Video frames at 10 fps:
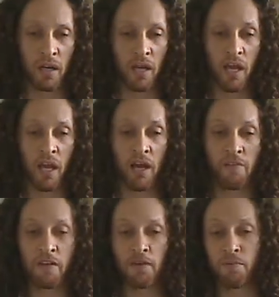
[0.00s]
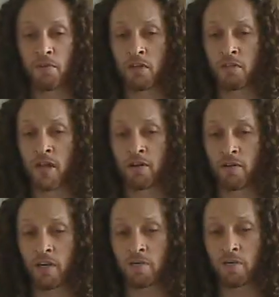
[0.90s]
Et avec un peu de
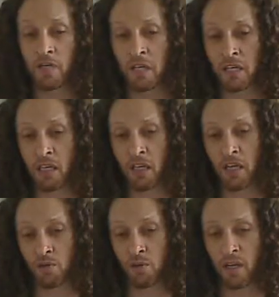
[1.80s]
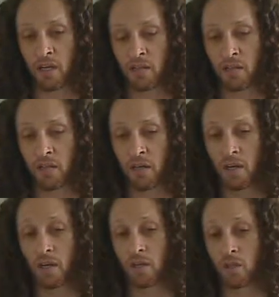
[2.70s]
mélancolie peut-être, il ajouta,
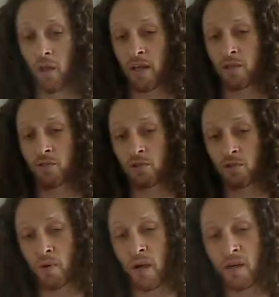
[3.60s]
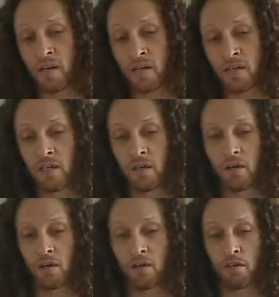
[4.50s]
droit devant soi,
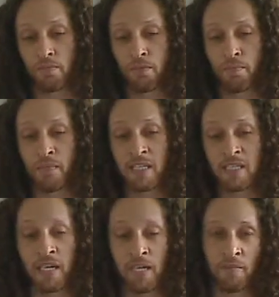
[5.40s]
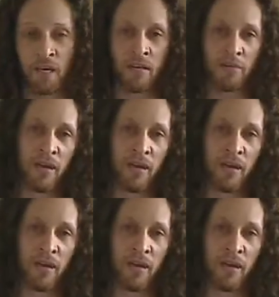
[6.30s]
on ne peut pas aller bien loin.